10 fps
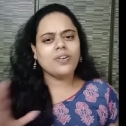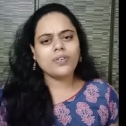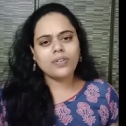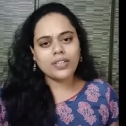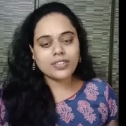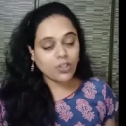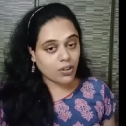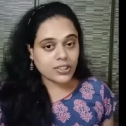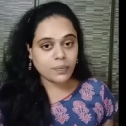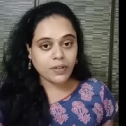కొన్ని
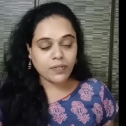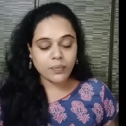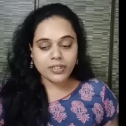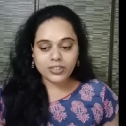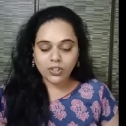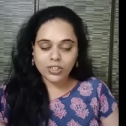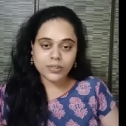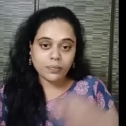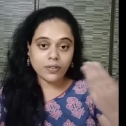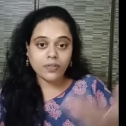సాంగ్స్ పర్ఫార్మెన్స్
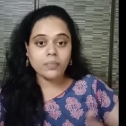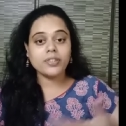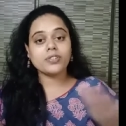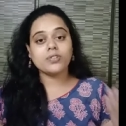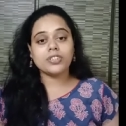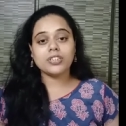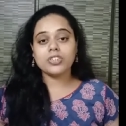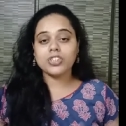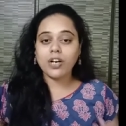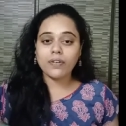సాంగ్స్ పర్ఫార్మెన్స్
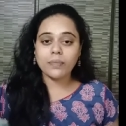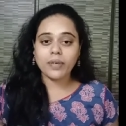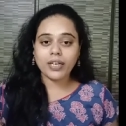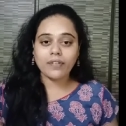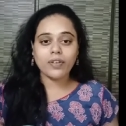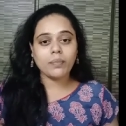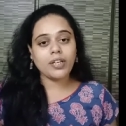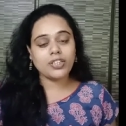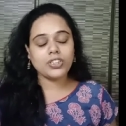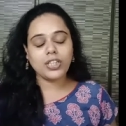వచ్చేసి శ్రావణ భార్గవి
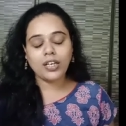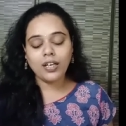మనీష